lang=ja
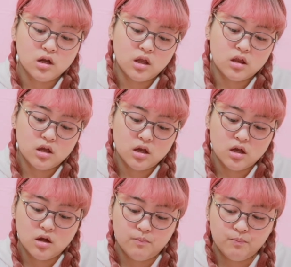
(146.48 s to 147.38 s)
ないん
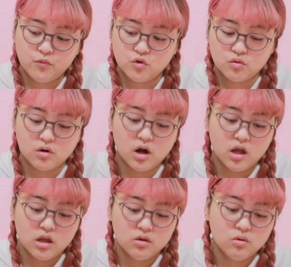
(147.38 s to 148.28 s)
でちょっと
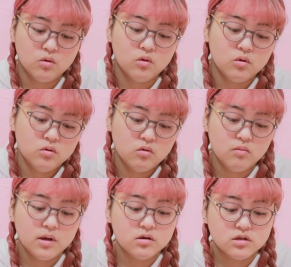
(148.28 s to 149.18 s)
LINE のお
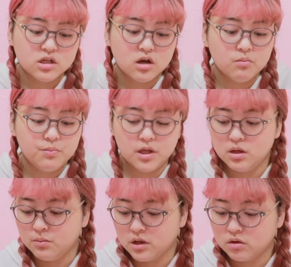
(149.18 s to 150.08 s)
みくじキャンペーン
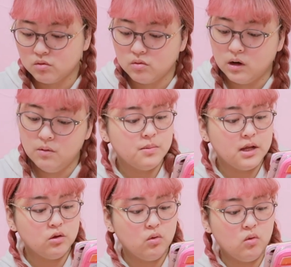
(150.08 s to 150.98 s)
でもやっとくわ
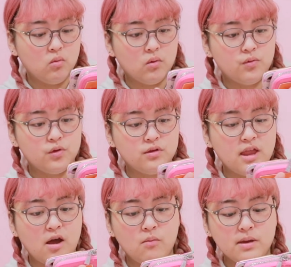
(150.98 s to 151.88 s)
スマートフォンを振っ
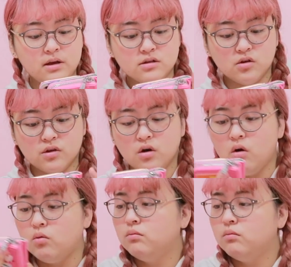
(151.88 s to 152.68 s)
ておみくじを引こ